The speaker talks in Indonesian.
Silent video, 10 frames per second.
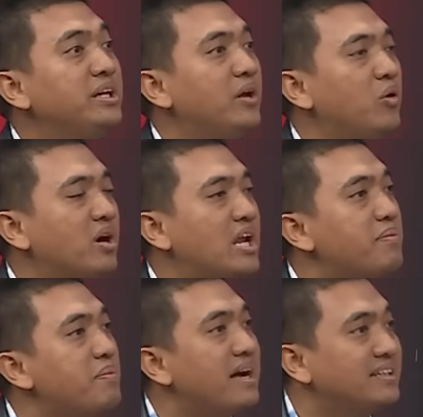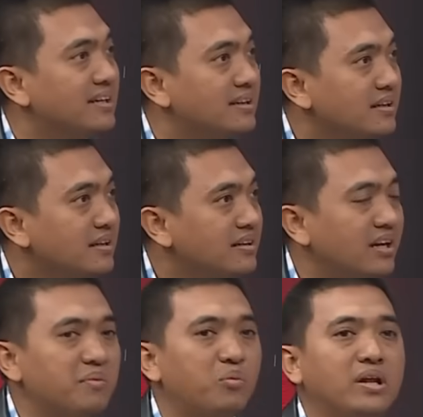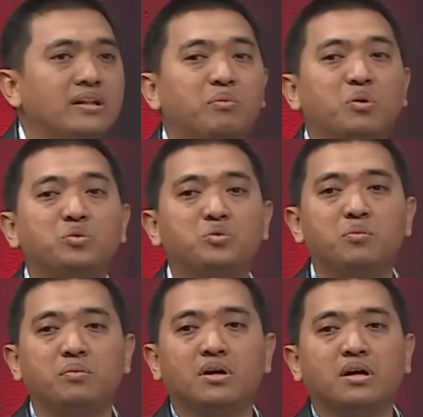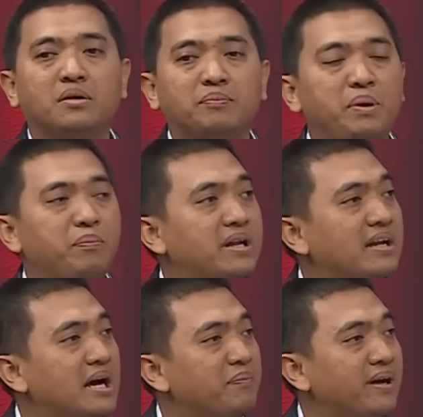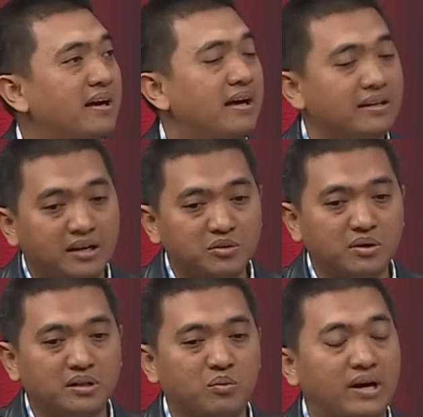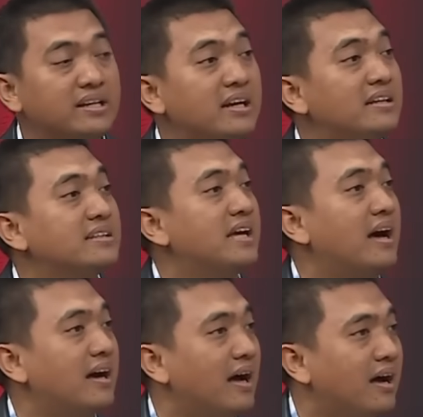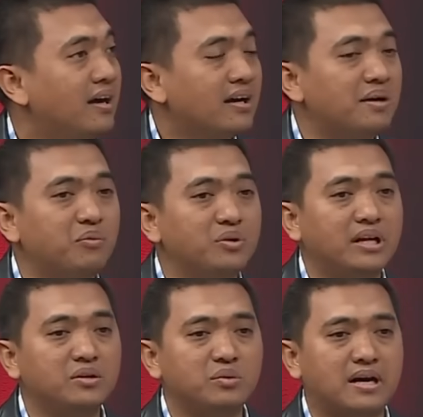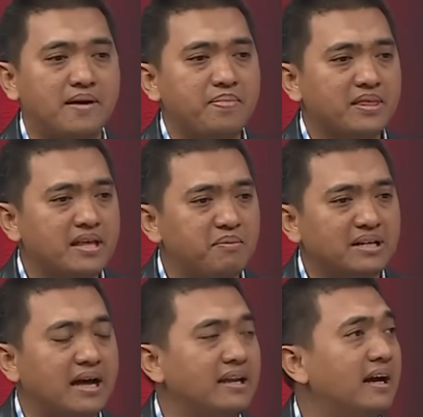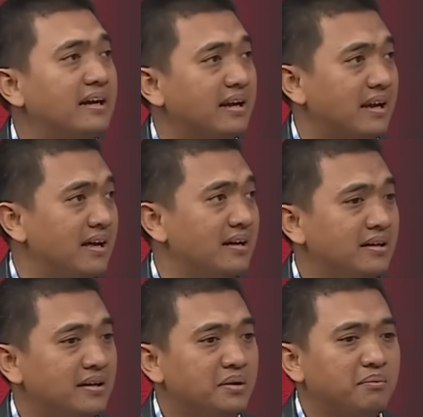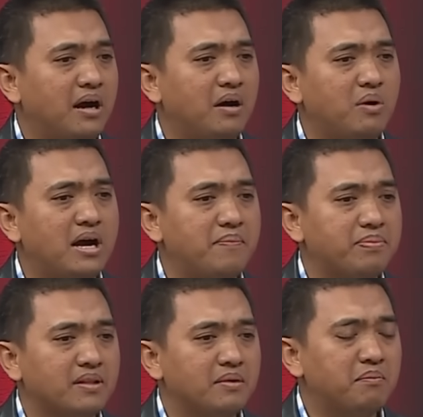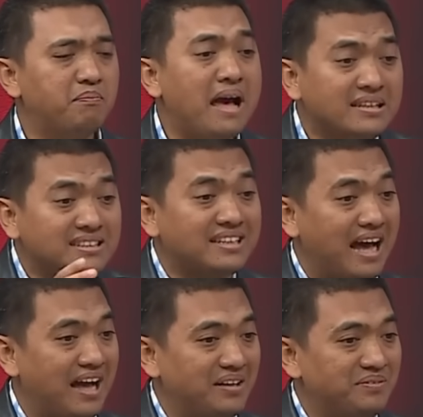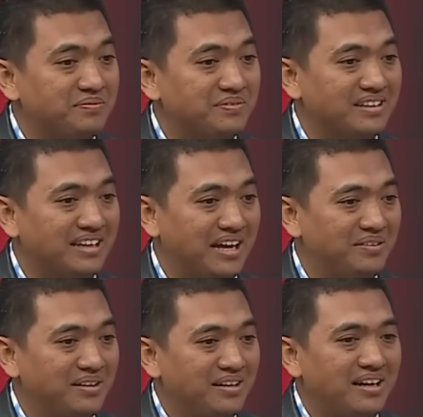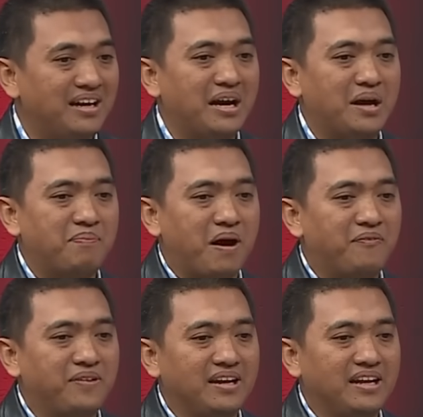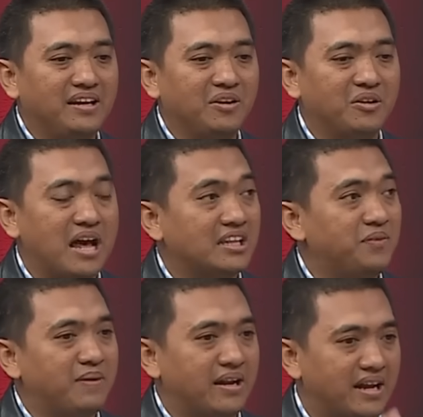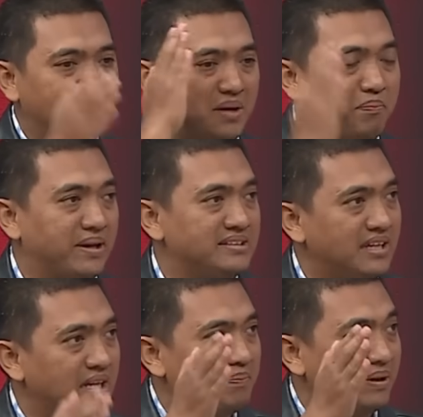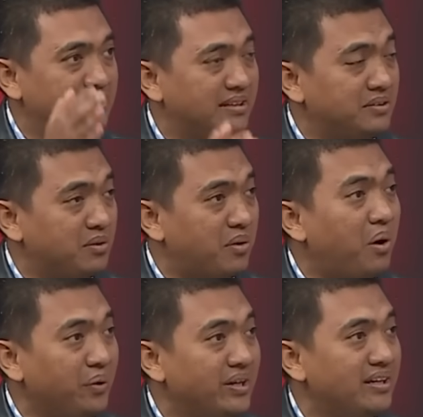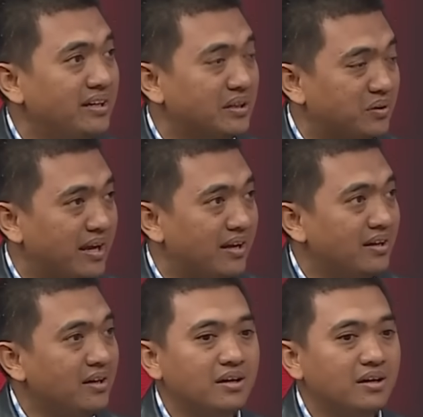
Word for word: curiga dong kenapa macet dan yeah. kemudian berujung pimpinan KPK yaitu ketuanya jadi tersangka. Hmm. Kemudian juga yang menarik adalah bahwa pasca ya uh, Pak Firly dinonaktifkan ada kepres dari Presiden Jokowi hmm. gitu ya